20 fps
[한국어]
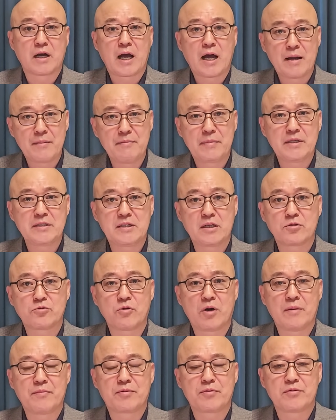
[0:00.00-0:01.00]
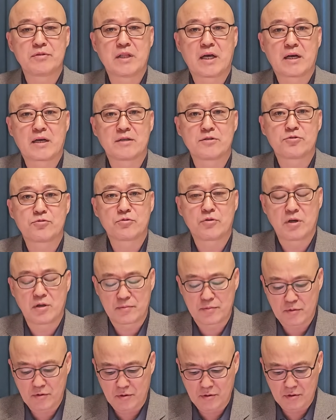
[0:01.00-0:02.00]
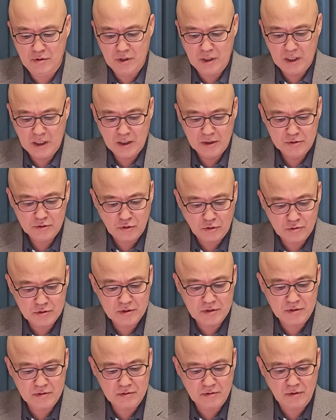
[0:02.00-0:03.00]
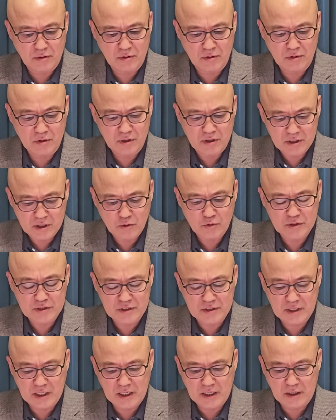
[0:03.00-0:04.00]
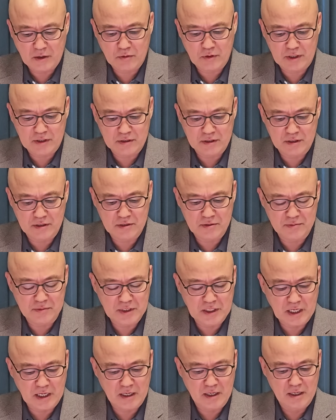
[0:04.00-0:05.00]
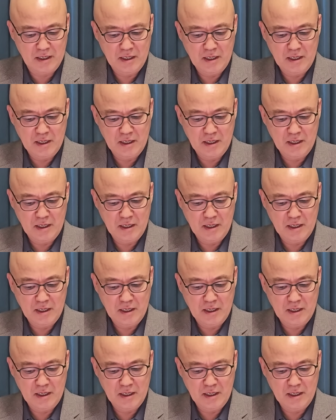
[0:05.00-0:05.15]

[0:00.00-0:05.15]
한 발짝도 앞으로 나갈 수가 없고 총선도 어려워진다라고 하는 것입니다.